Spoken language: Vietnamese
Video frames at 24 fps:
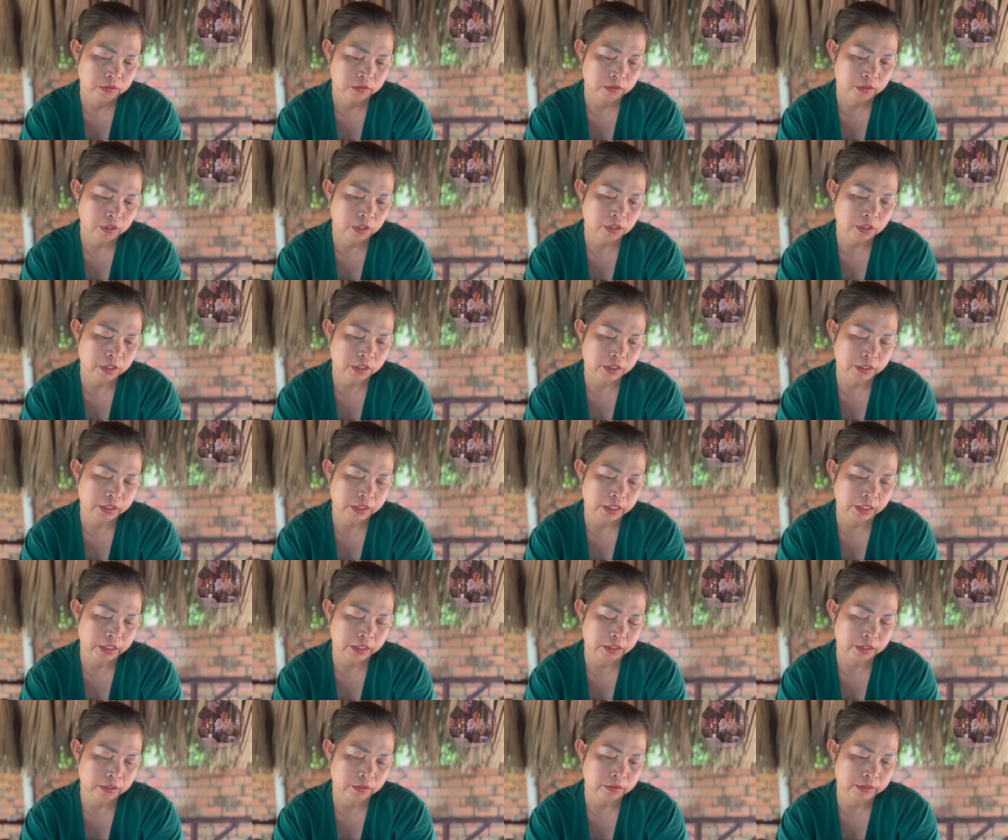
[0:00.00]
có người
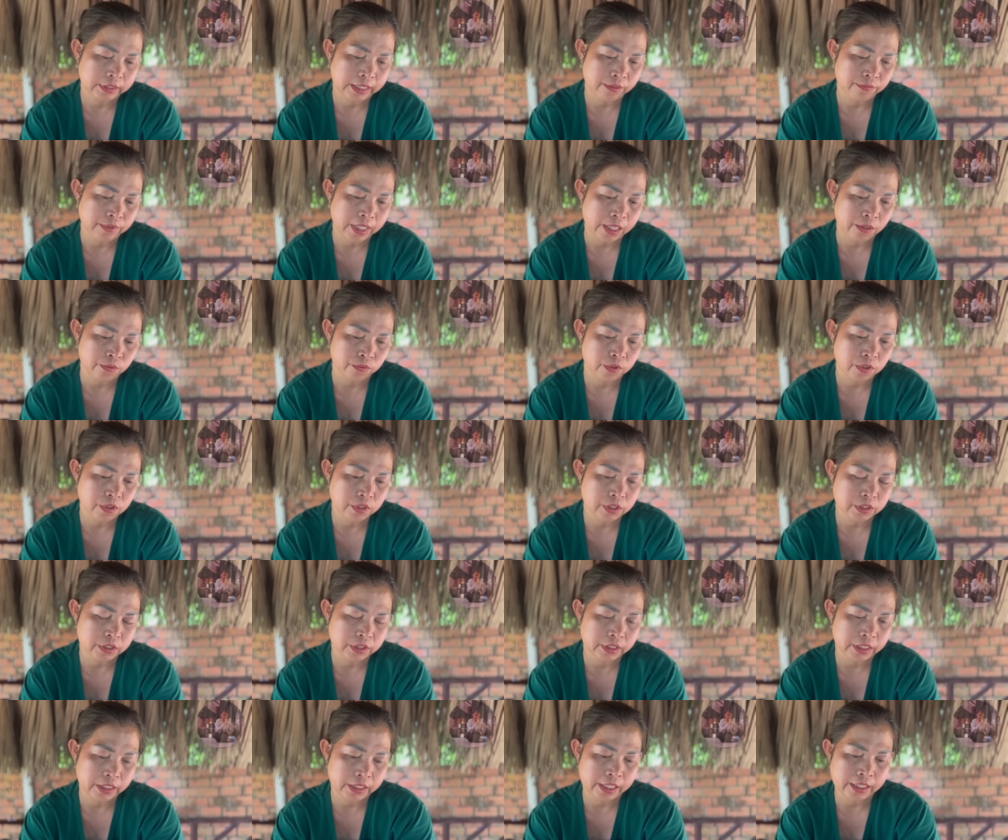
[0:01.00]
thì cạo đầu có
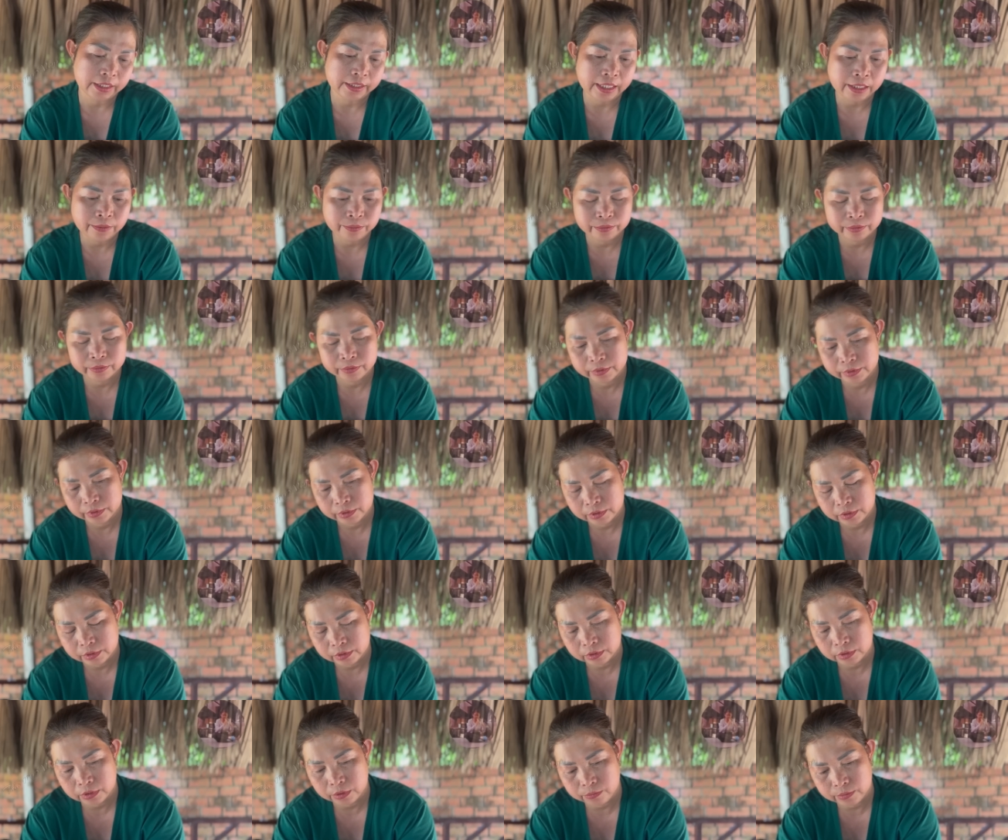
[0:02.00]
người thì để tóc
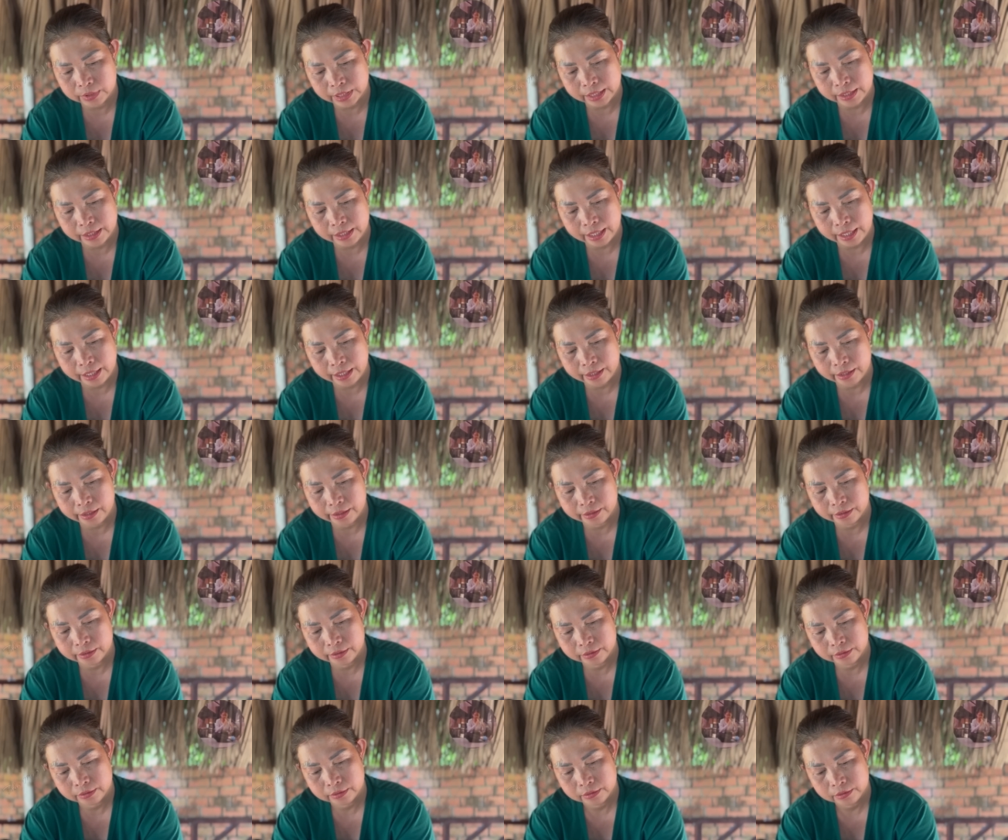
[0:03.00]
tu tại gia
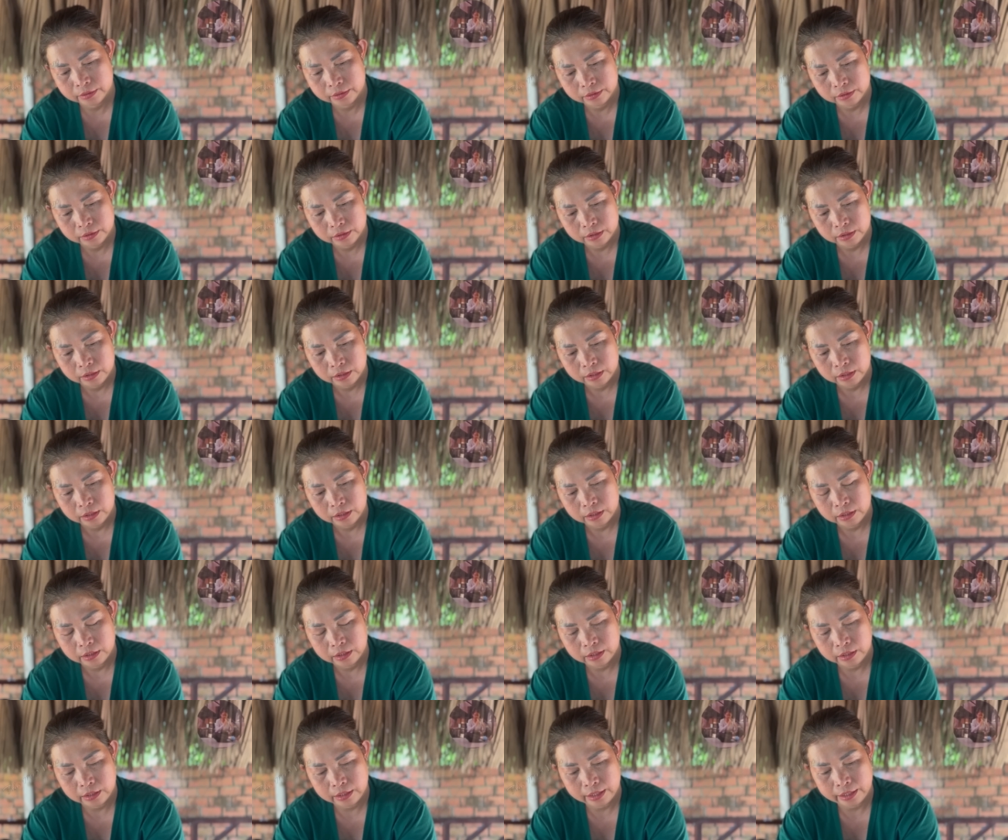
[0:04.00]

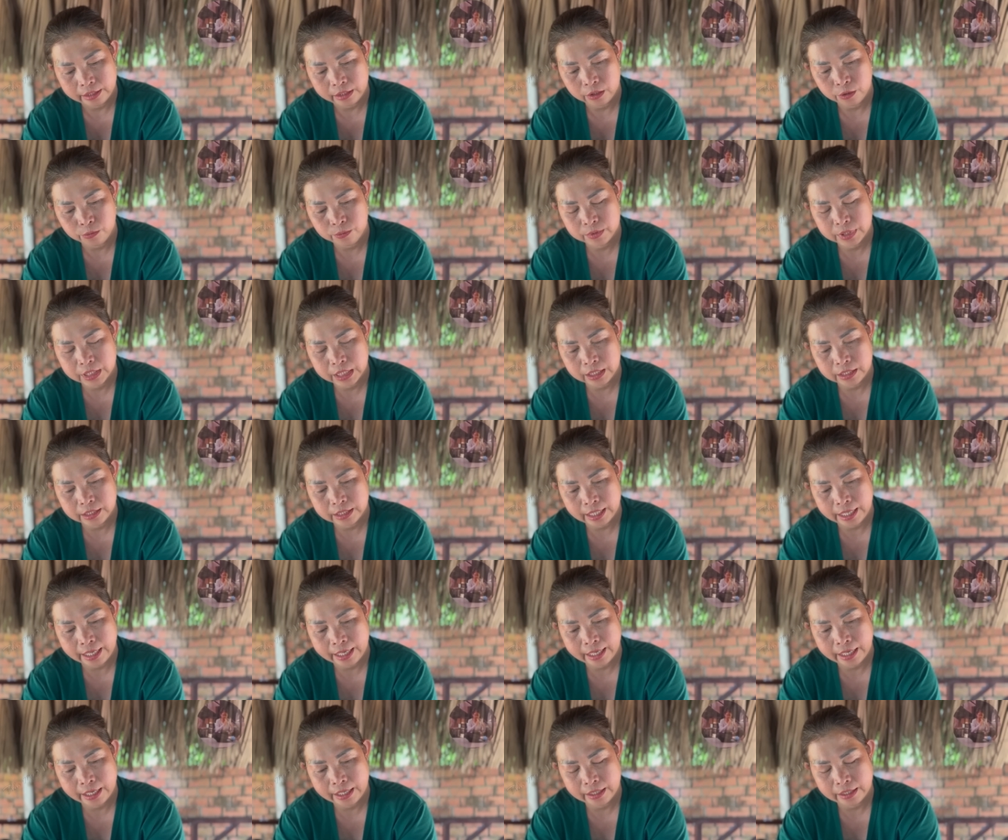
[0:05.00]
cái này hút xì
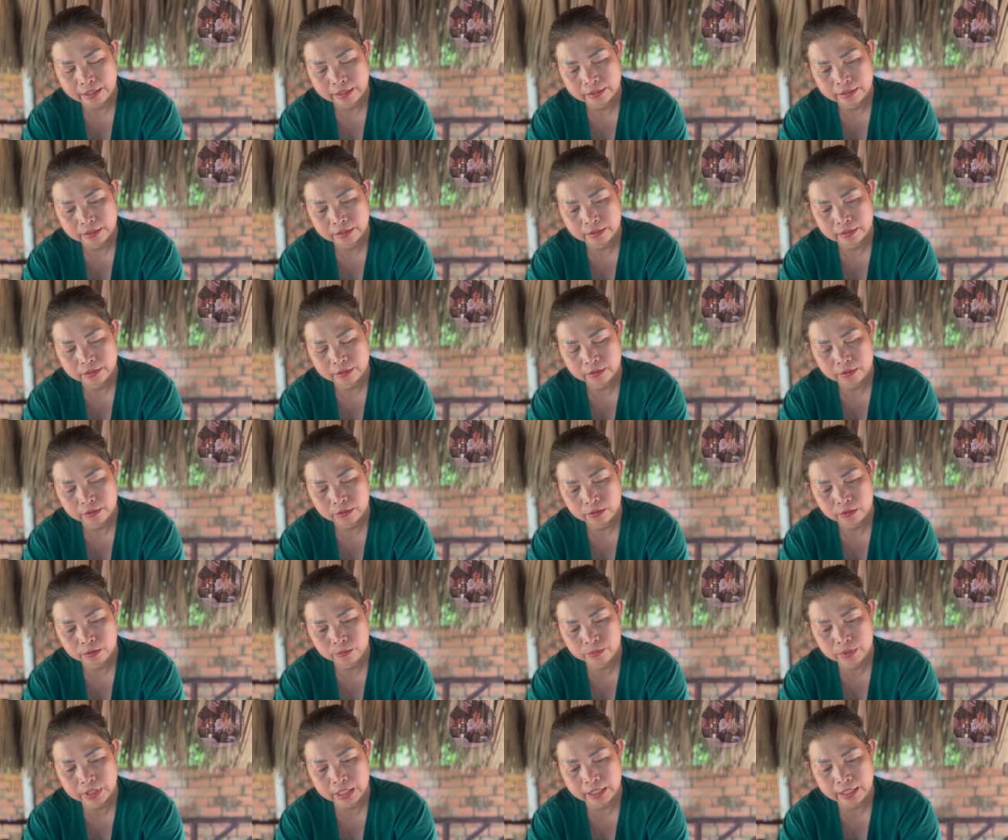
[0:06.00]
xa
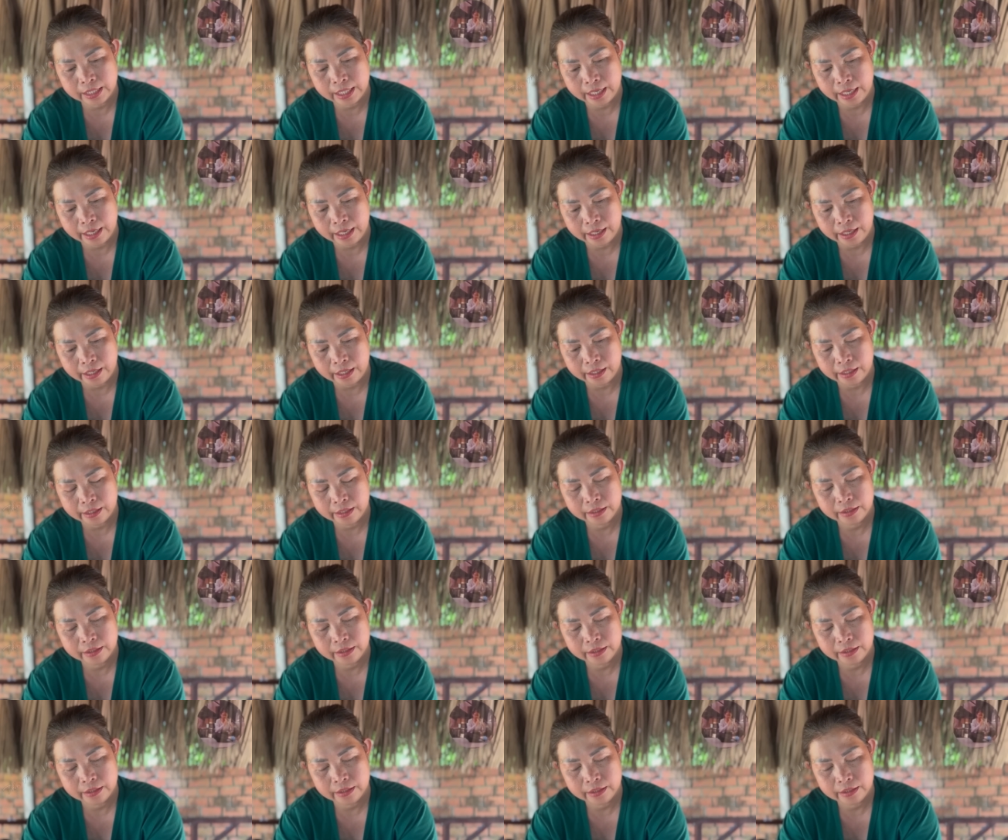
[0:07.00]
hút xì gà